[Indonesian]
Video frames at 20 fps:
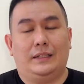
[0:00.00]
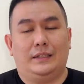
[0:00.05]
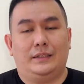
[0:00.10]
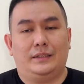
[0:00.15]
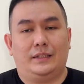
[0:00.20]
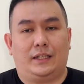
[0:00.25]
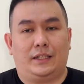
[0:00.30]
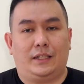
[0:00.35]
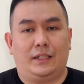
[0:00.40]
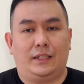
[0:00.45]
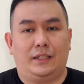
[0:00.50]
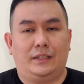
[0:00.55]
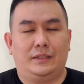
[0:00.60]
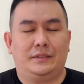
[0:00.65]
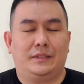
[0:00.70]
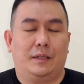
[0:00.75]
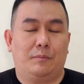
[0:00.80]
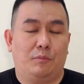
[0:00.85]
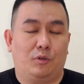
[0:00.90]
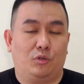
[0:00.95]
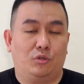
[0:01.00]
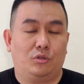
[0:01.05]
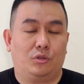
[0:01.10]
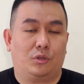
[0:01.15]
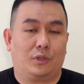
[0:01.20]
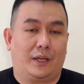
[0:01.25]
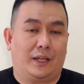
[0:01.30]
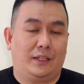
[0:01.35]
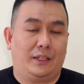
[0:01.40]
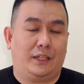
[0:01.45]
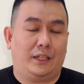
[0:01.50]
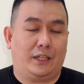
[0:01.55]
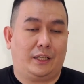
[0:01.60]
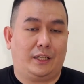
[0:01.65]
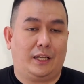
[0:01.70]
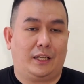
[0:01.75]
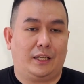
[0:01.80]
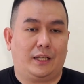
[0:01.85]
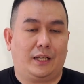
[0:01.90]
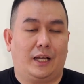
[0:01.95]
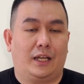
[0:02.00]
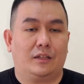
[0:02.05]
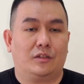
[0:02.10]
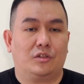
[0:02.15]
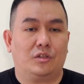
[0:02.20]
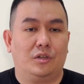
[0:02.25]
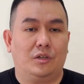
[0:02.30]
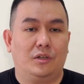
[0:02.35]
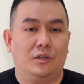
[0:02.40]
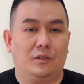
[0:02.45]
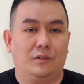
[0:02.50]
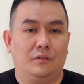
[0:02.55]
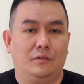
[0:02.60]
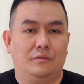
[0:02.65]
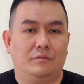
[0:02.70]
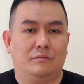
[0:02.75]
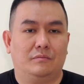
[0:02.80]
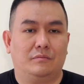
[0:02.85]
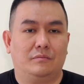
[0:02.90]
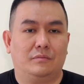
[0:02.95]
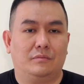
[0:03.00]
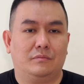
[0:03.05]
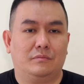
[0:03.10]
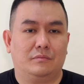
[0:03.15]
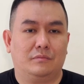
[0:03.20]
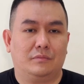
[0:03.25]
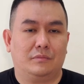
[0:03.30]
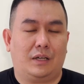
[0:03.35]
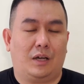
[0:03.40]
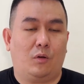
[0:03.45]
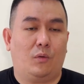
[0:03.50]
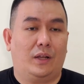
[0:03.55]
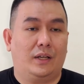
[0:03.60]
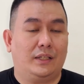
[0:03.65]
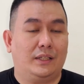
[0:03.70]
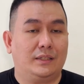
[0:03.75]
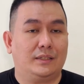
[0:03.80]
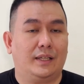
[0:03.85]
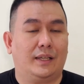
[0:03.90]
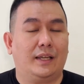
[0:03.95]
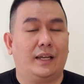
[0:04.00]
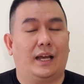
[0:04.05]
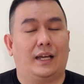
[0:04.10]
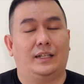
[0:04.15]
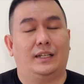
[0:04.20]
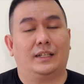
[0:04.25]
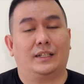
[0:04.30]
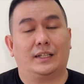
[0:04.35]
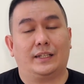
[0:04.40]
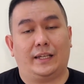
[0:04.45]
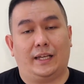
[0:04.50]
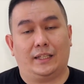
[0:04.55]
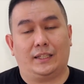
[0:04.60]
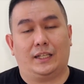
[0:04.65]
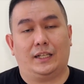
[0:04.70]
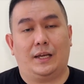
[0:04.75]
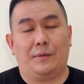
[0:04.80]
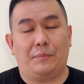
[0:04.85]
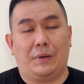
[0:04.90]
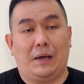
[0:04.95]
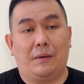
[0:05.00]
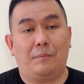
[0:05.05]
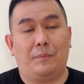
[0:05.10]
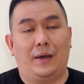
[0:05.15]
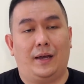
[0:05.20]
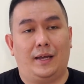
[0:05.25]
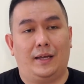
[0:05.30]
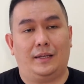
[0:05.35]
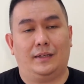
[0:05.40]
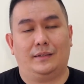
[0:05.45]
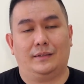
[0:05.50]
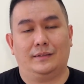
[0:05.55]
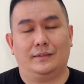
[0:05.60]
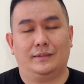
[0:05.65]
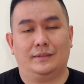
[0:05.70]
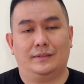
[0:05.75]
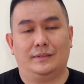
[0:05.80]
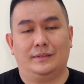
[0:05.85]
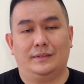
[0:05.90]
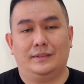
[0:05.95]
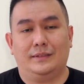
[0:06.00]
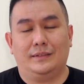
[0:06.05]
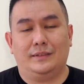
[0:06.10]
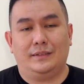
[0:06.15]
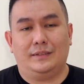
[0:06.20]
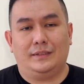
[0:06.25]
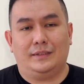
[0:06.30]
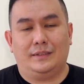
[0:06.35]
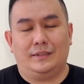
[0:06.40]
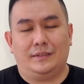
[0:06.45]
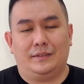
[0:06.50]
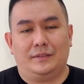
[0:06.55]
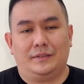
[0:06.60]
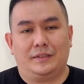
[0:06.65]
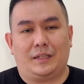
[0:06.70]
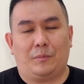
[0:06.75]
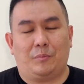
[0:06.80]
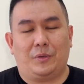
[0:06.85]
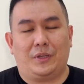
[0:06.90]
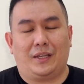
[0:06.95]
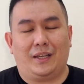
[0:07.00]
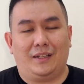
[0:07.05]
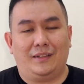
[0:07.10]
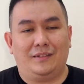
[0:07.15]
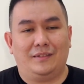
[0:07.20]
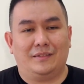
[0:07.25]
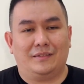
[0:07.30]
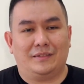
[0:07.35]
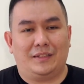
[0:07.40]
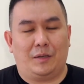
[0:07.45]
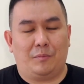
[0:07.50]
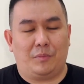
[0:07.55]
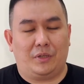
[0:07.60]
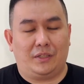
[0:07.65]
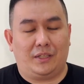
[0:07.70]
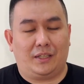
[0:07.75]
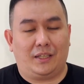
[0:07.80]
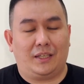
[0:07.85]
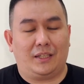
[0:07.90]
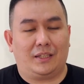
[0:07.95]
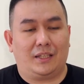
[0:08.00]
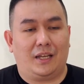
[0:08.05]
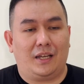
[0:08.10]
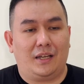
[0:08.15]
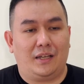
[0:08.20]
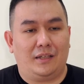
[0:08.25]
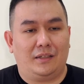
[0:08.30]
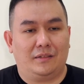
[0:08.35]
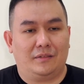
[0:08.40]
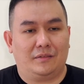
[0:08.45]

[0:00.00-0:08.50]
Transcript: Jadi saya mengundurkan diri dari kantor. Awalnya saya nggak ada kegiatan apa-apa, tapi kan namanya kita